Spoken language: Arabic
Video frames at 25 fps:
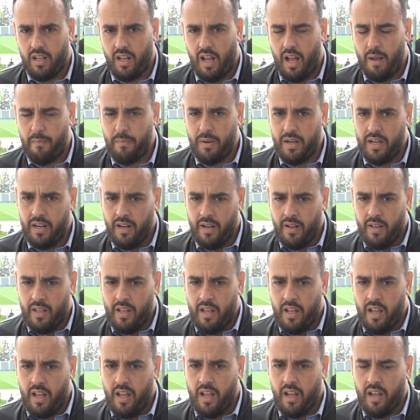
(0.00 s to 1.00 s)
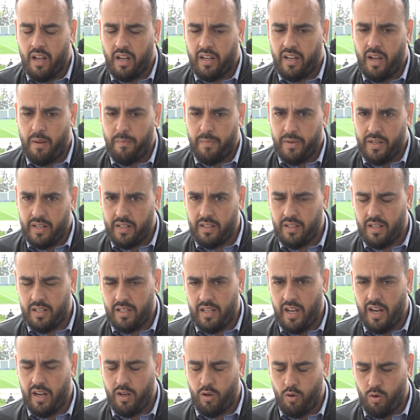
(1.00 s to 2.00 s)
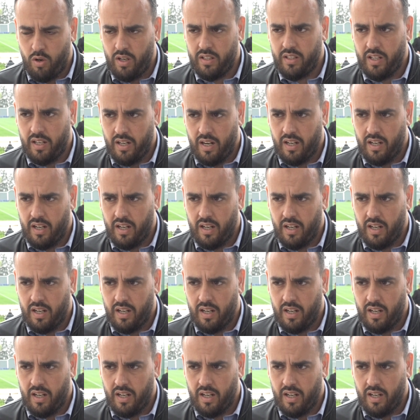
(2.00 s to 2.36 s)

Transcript: عمل كبير تستحق هذه